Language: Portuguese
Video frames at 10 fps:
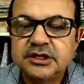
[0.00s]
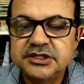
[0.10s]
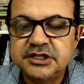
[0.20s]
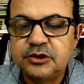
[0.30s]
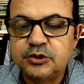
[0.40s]

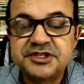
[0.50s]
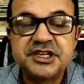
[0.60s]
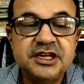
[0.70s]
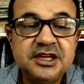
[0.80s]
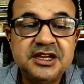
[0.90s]
de
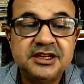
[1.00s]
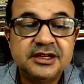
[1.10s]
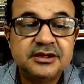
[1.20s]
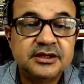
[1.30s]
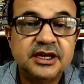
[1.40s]
conseguirem
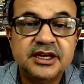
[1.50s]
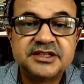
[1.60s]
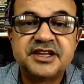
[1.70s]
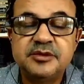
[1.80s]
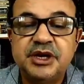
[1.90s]
né, ganhar
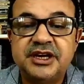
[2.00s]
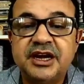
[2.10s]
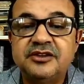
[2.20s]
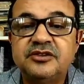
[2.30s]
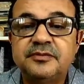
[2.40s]
essa
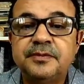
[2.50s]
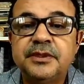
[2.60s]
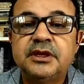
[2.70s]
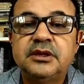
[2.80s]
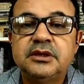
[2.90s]
liberdade,
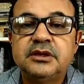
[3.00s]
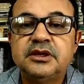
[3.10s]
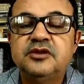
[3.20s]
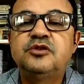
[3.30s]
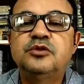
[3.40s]

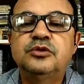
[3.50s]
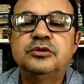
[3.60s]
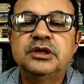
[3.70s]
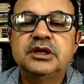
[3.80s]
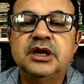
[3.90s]
isso
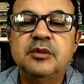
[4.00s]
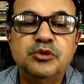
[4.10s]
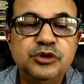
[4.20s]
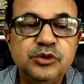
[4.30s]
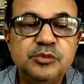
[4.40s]
é
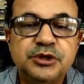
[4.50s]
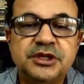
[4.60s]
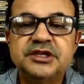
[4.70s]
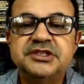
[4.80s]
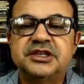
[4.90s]
muito
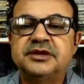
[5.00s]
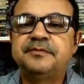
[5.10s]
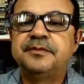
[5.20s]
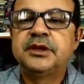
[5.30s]
importante, né?